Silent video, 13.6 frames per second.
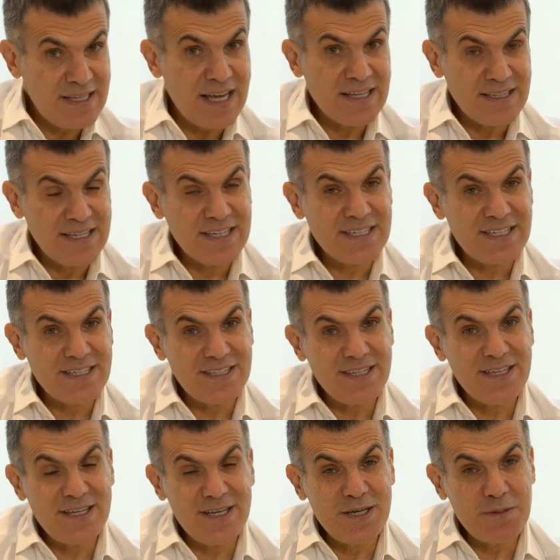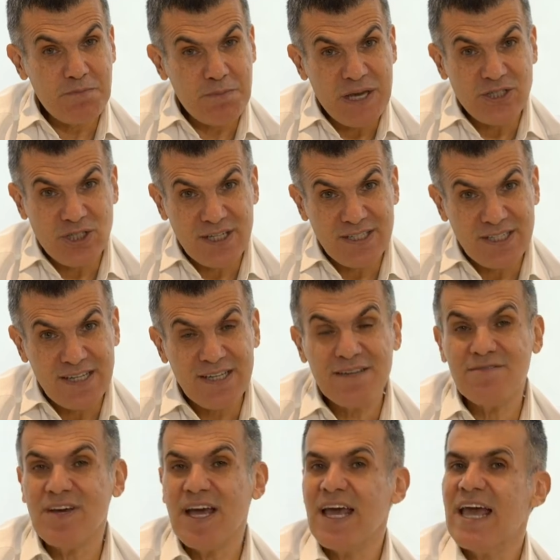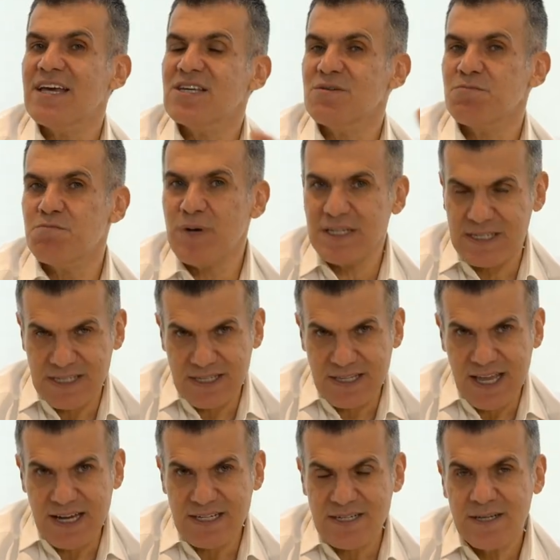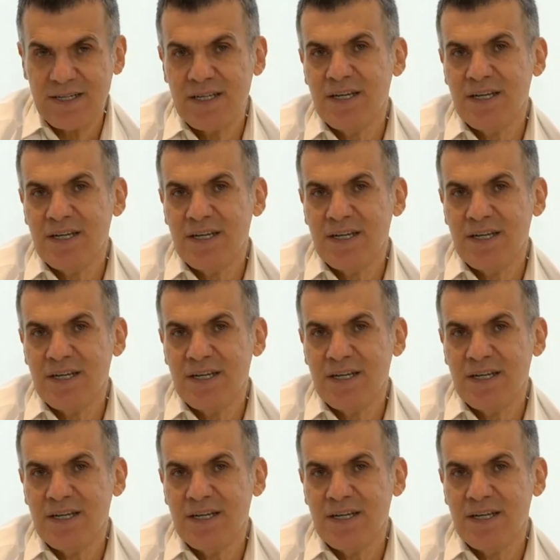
teknik e, beceri ve ekipman ister.